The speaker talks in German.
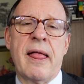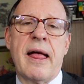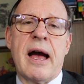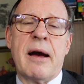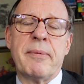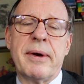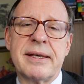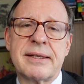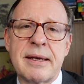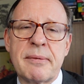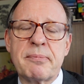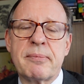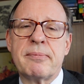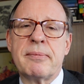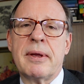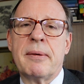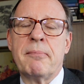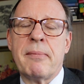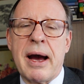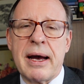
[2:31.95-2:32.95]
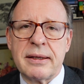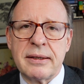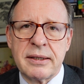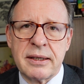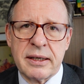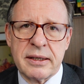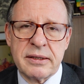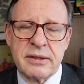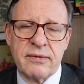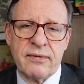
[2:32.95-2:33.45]
Aber es gibt
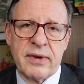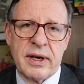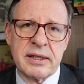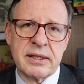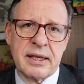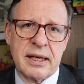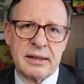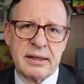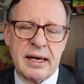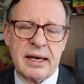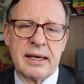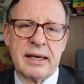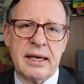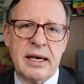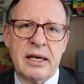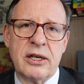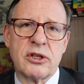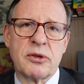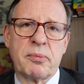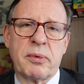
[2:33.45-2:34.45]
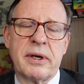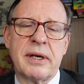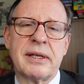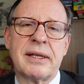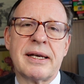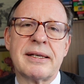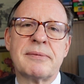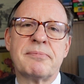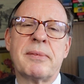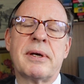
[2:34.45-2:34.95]
manches, was dagegen spricht,
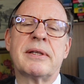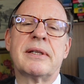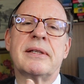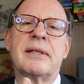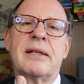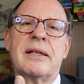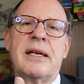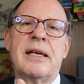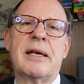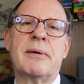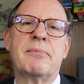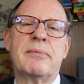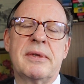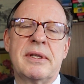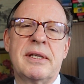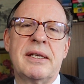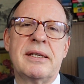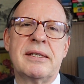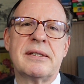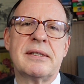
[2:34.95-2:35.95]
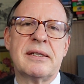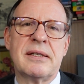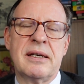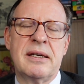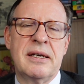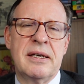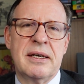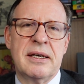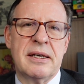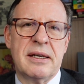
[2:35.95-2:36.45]
dass man eben diese
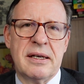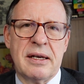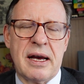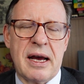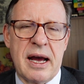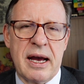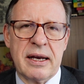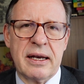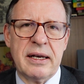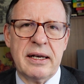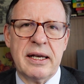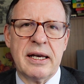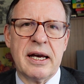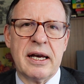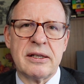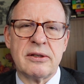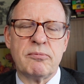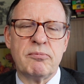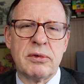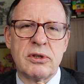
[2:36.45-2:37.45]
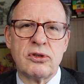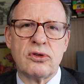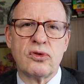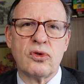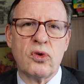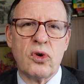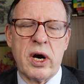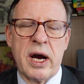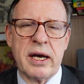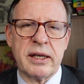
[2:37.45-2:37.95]
Angelegenheit mit
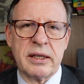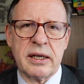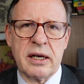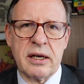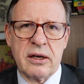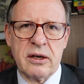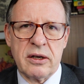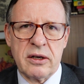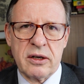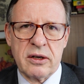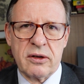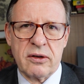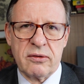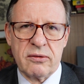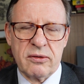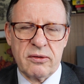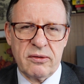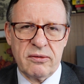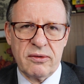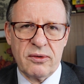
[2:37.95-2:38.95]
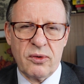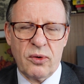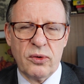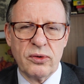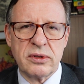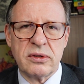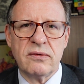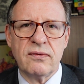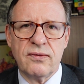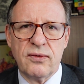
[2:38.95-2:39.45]
so einer äh,
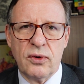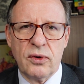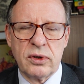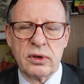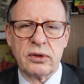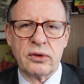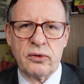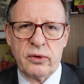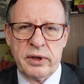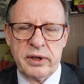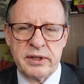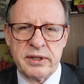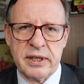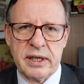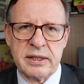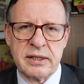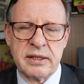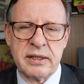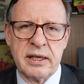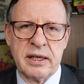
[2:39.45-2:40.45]
großen Wucht durchsetzt.